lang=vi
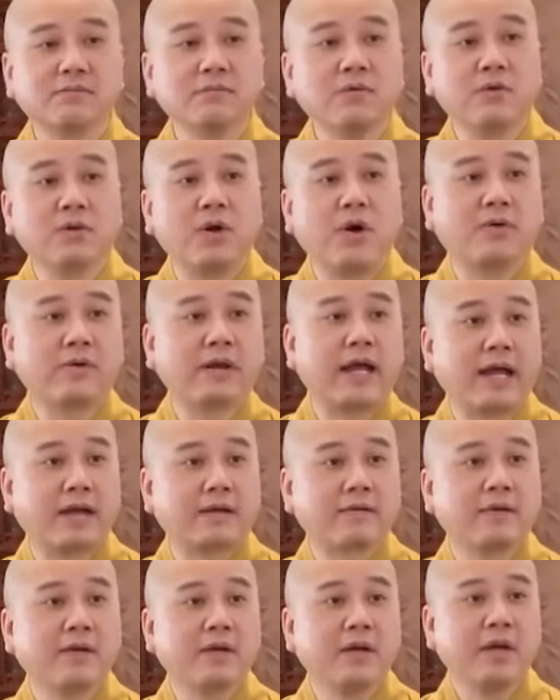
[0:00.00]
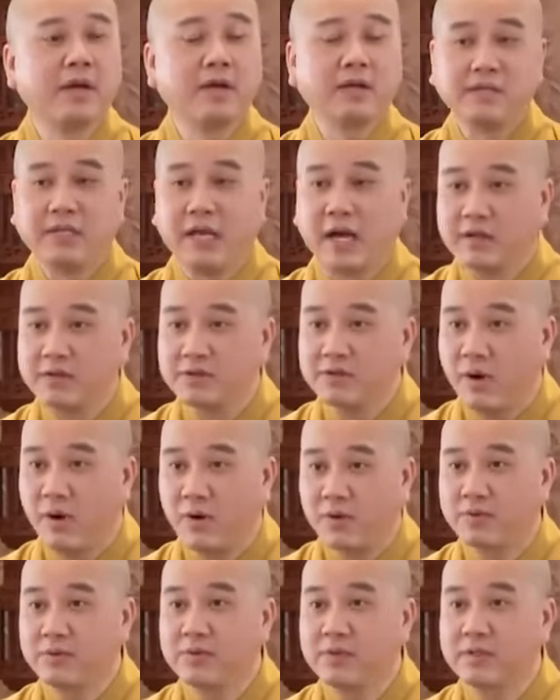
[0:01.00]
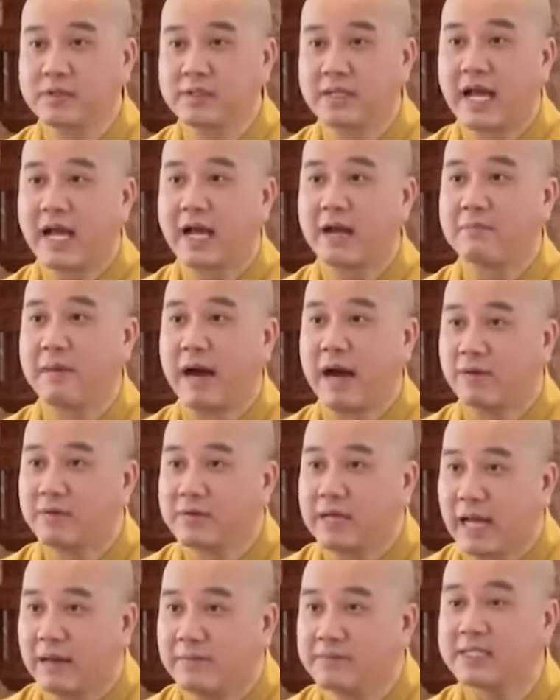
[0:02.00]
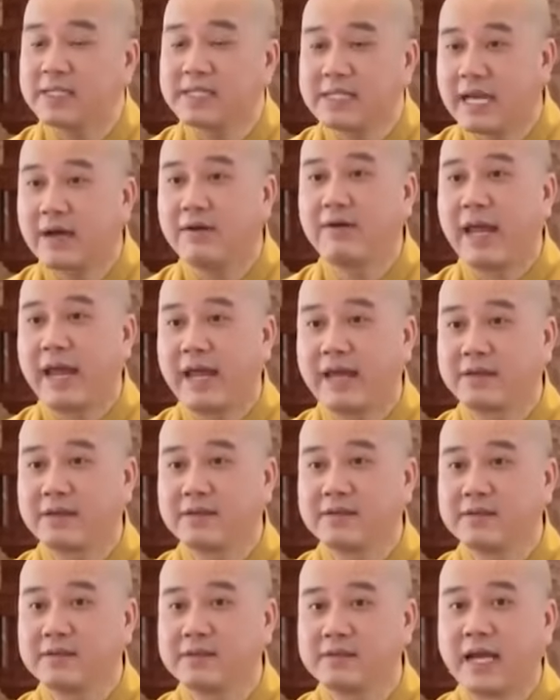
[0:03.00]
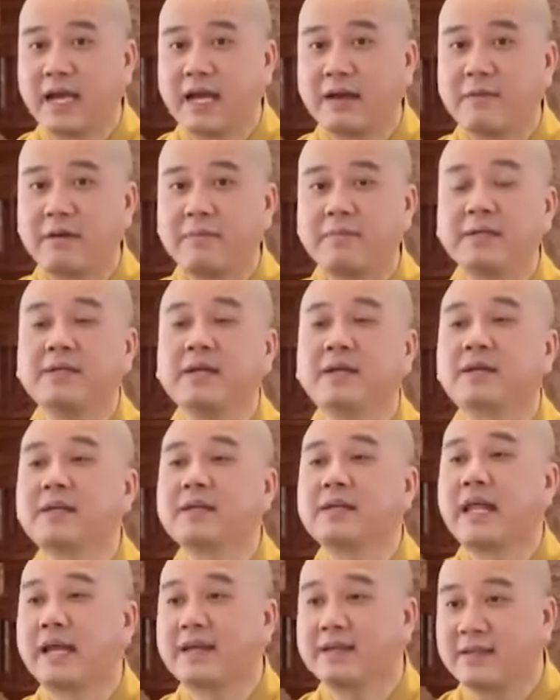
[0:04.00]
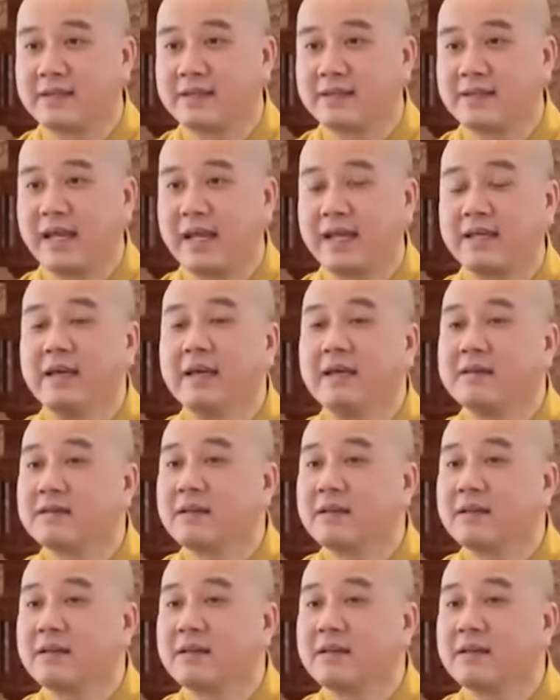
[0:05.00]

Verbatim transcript: mua đồ đạc nhận đồ của người ta bảo đảm sẽ giao hàng cho người ta mà bây giờ cái nạn dịch này